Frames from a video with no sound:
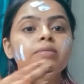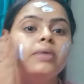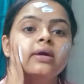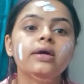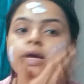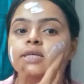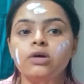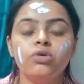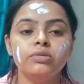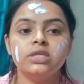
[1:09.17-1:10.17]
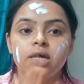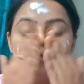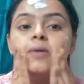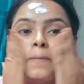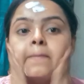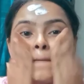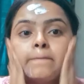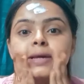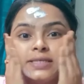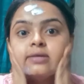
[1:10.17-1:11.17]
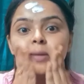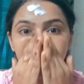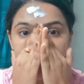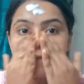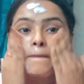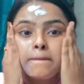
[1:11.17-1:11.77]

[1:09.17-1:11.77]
কলেজ মেকআপ ভিডিও আমি দেখেছি সিম্পল ওয়েতে